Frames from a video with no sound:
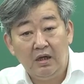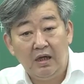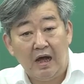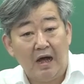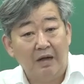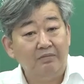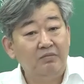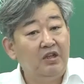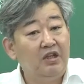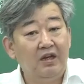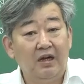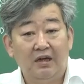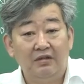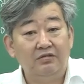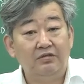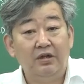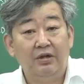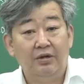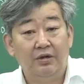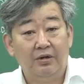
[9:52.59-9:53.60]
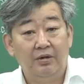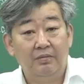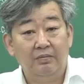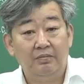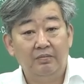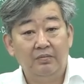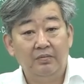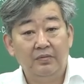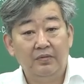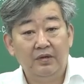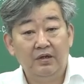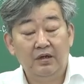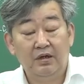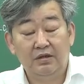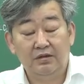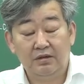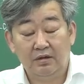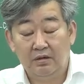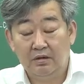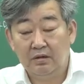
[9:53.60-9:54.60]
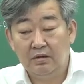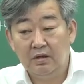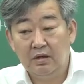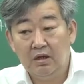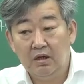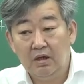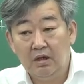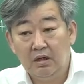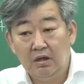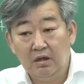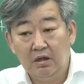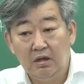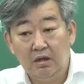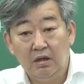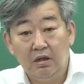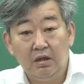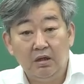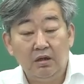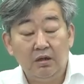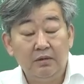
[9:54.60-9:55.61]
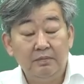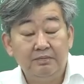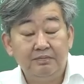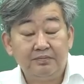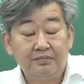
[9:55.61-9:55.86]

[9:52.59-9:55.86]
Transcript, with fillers: 암기가 안 돼요. 그래서 이,